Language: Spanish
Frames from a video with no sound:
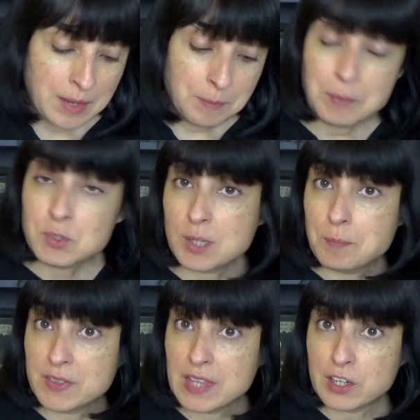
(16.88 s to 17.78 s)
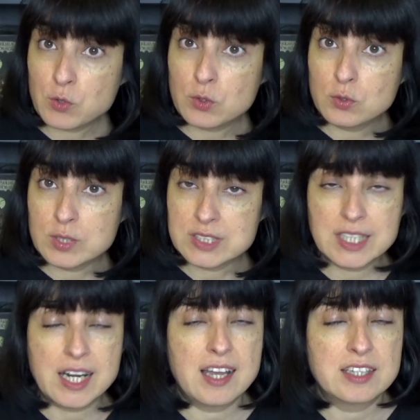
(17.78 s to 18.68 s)
Vamos a empezar con
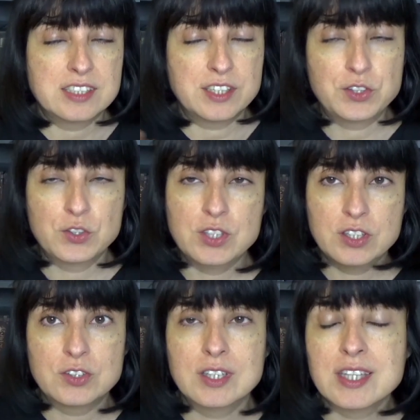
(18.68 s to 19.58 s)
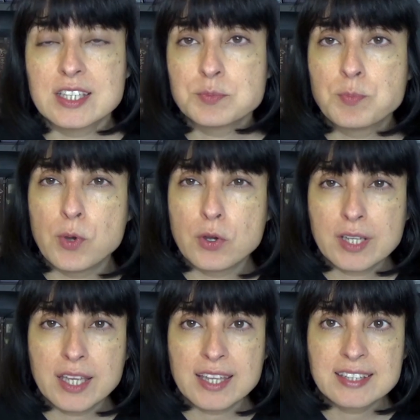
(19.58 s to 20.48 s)
nuestra sección de noticias
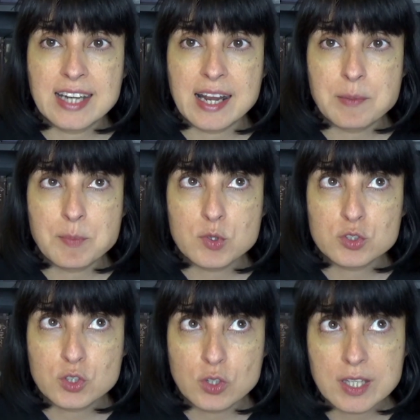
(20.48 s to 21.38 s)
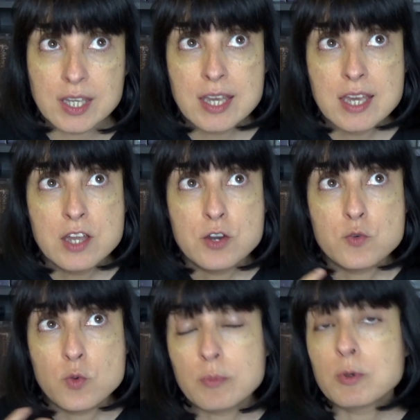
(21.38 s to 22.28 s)
porque traemos hoy
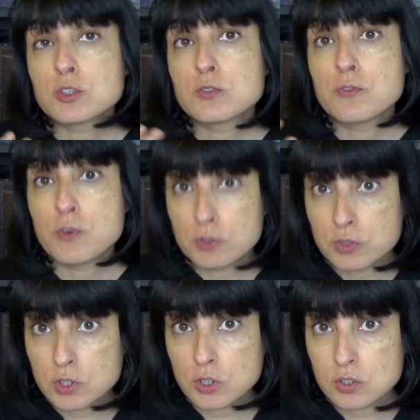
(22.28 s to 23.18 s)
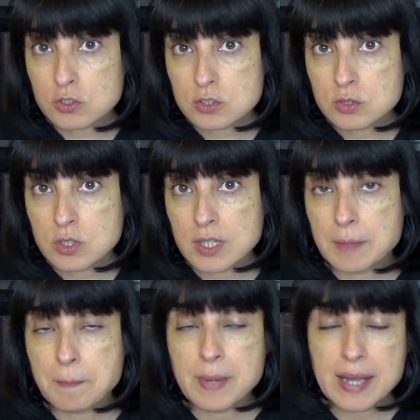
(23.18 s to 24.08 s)
nuevos fondos
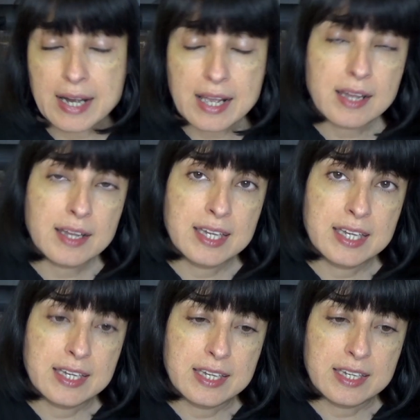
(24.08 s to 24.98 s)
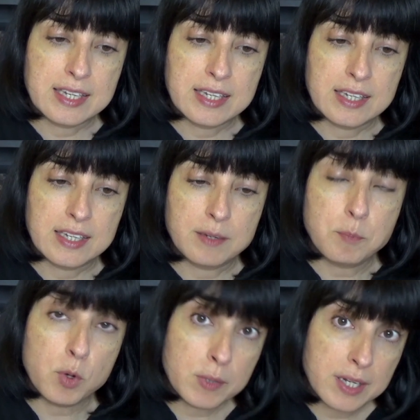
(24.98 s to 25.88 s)
para eh,
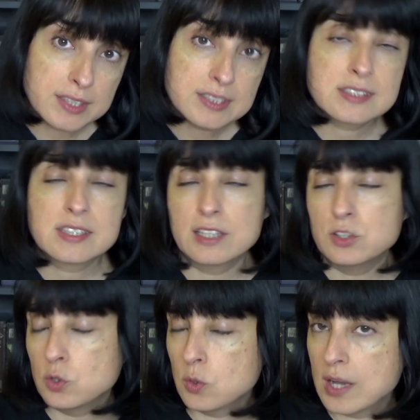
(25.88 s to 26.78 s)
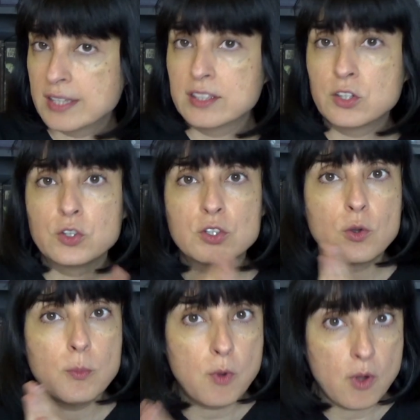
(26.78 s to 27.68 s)
móviles, tanto Android
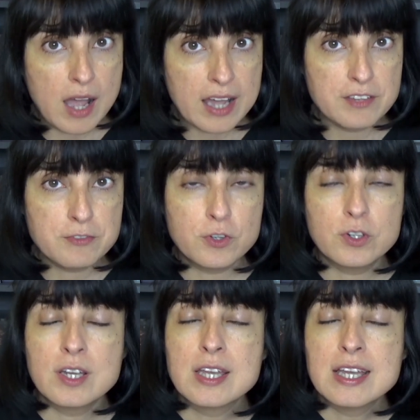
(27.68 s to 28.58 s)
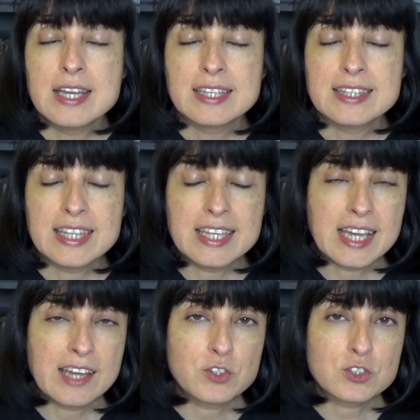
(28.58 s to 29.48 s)
como iPhone,
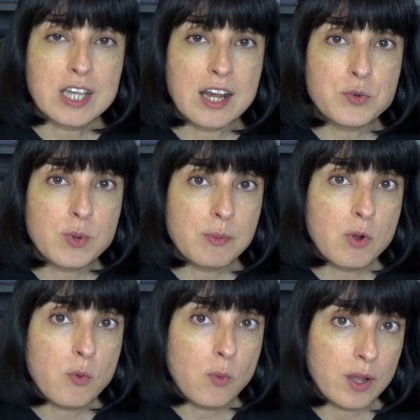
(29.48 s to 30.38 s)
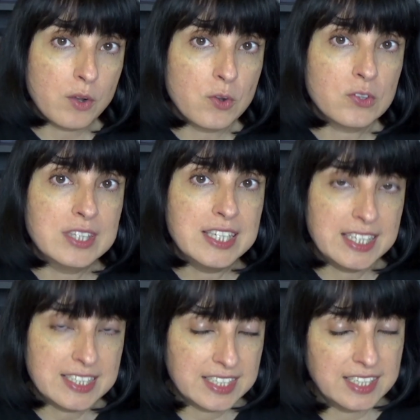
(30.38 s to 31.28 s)
dedicados al nuevo juego de
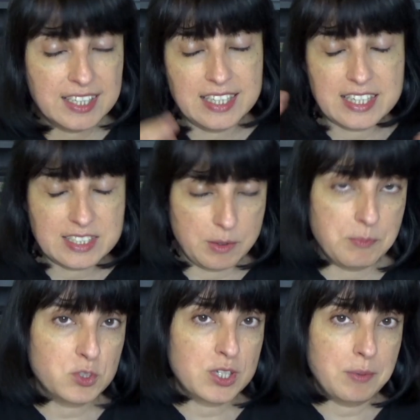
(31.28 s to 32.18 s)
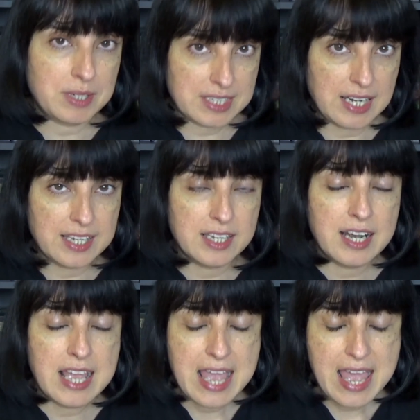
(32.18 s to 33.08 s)
Destin que ya sabemos que va a
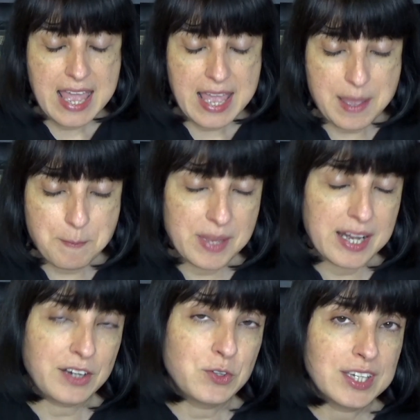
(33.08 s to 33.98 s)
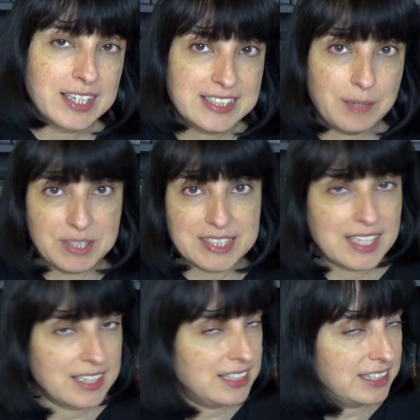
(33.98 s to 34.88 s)
salir en verano y que sabéis
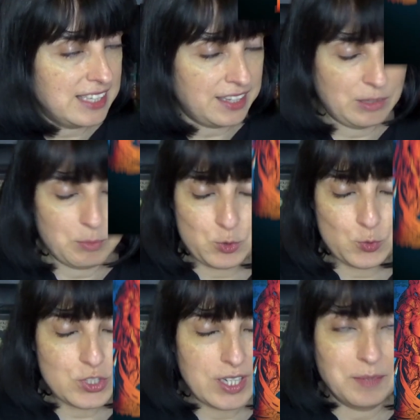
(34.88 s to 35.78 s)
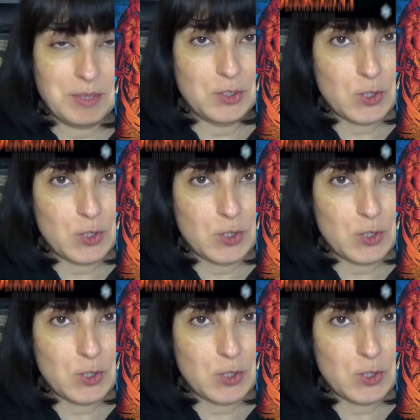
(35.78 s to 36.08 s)
que hacemos un seguimiento